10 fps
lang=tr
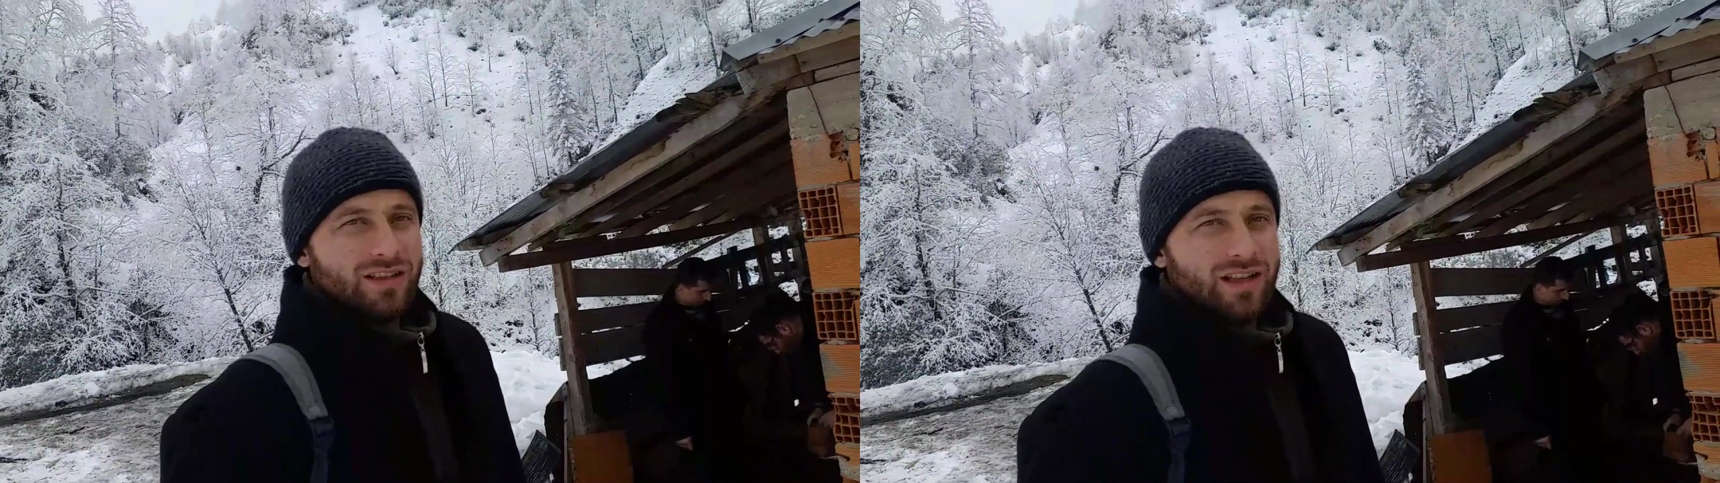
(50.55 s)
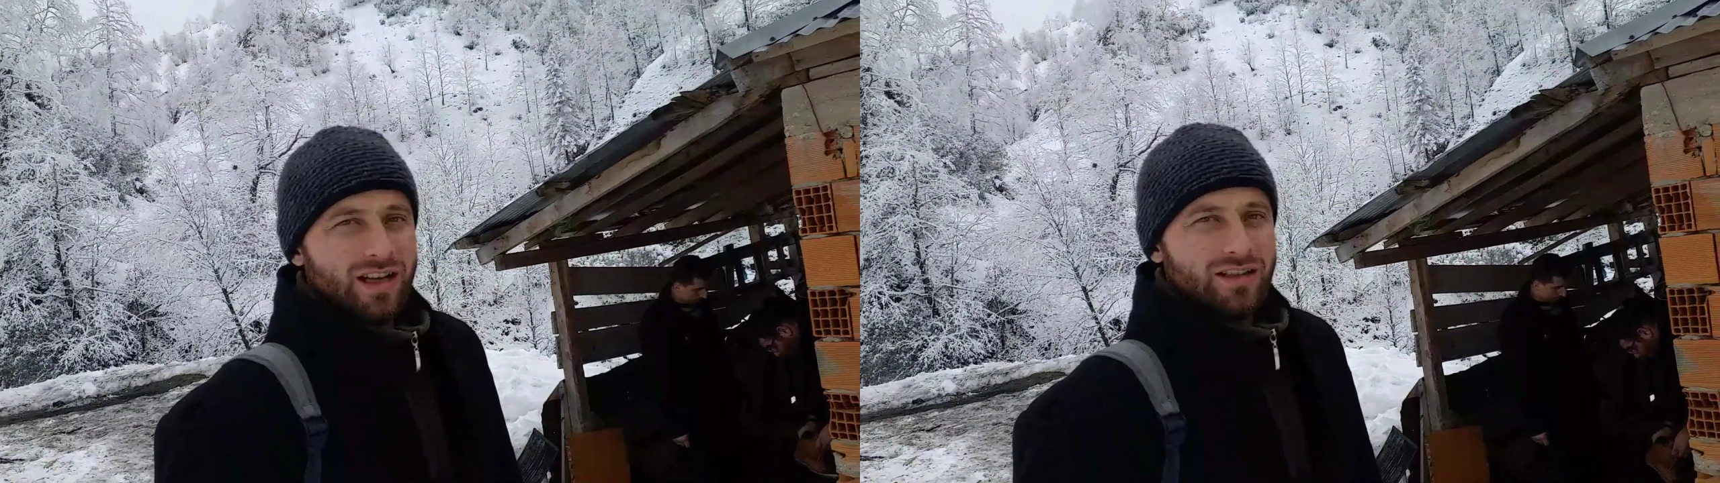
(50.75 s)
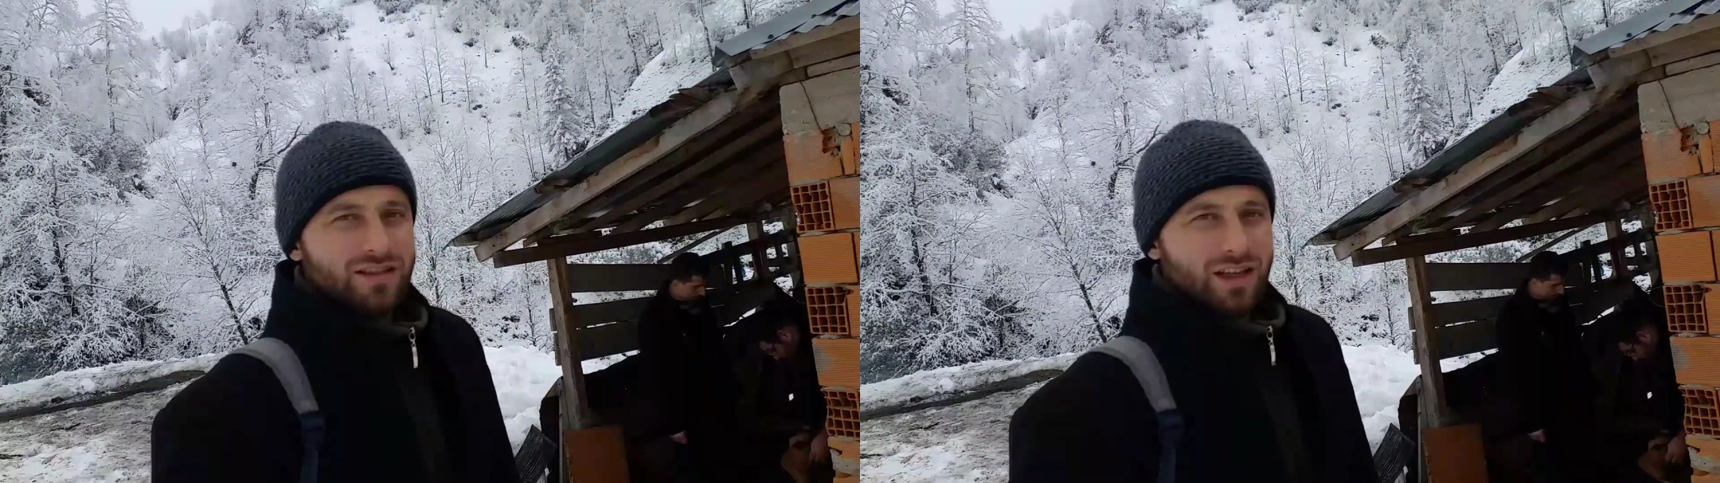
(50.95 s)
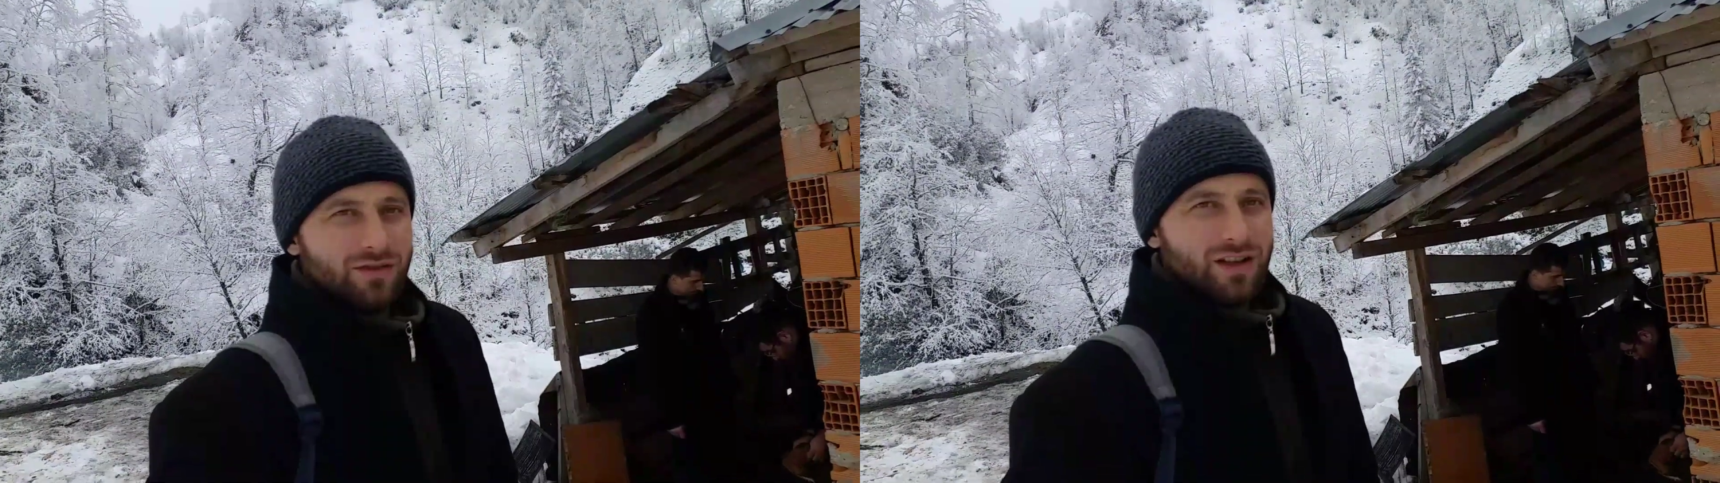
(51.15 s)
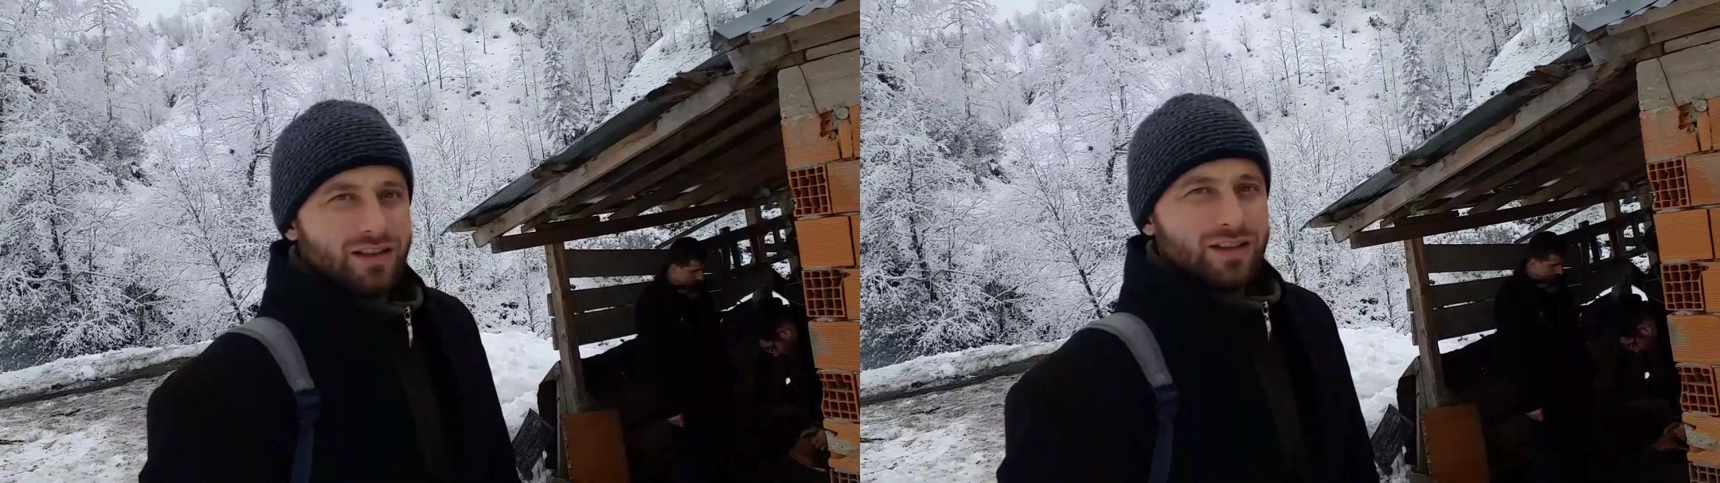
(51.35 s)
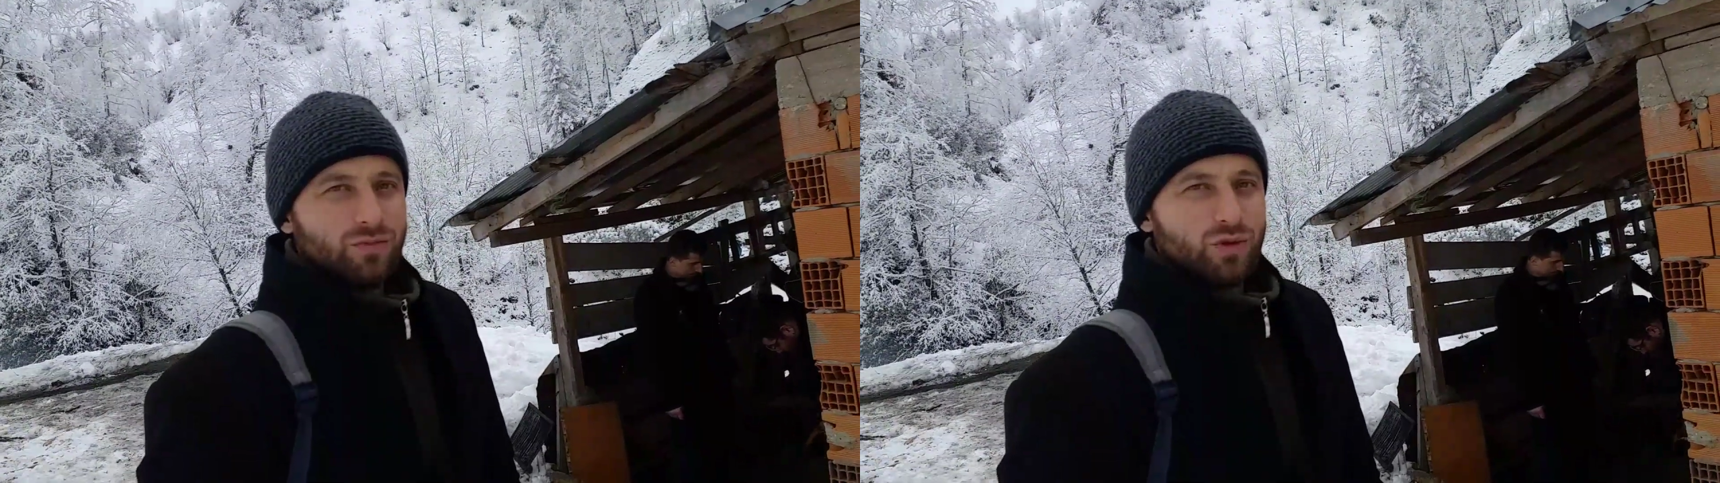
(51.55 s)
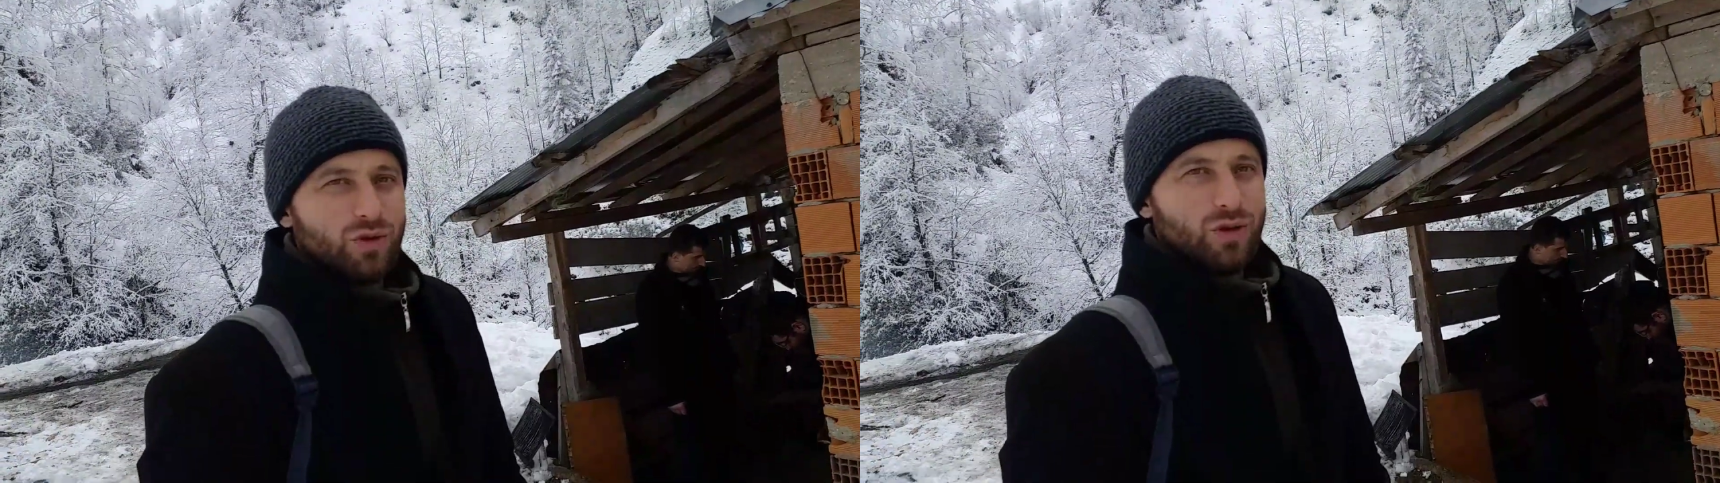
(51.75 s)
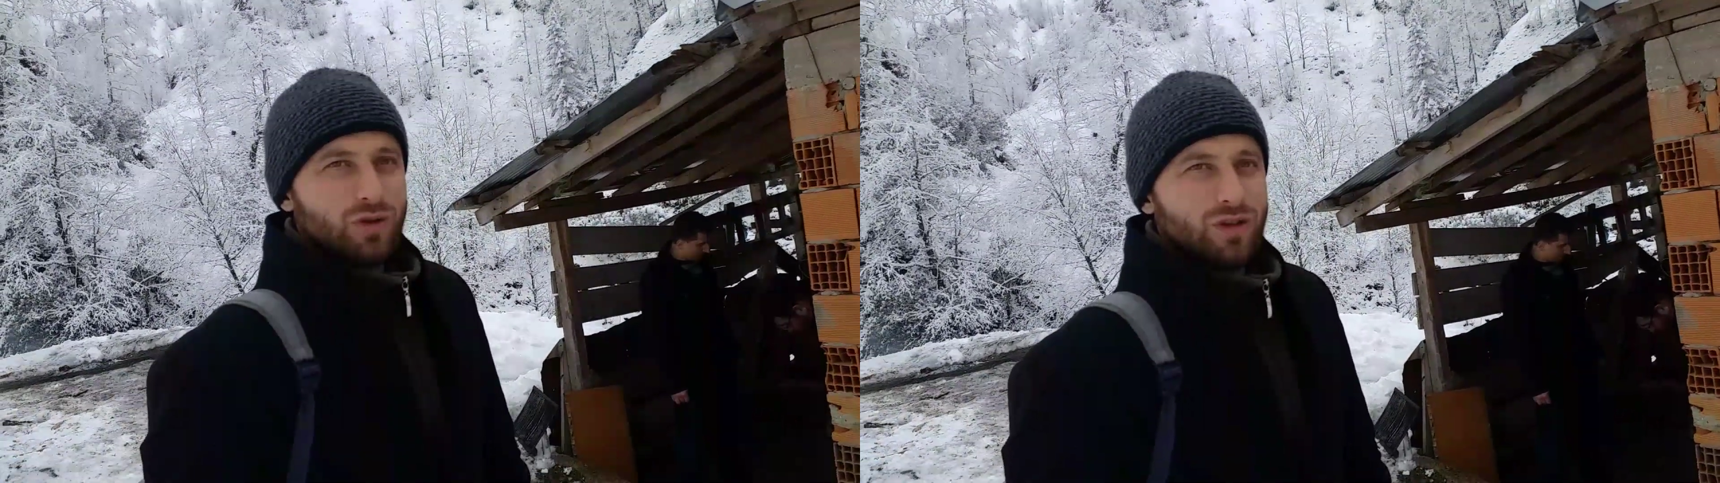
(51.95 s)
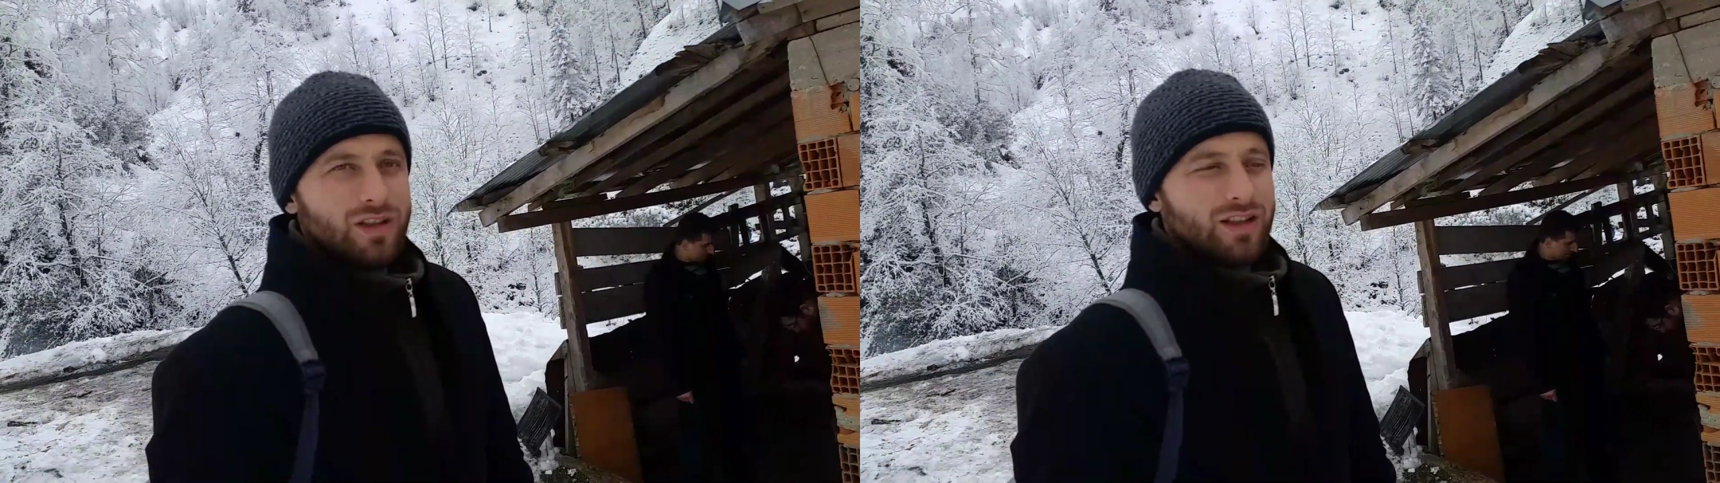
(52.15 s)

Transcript: gayet keyif aldık, mutlu olduk.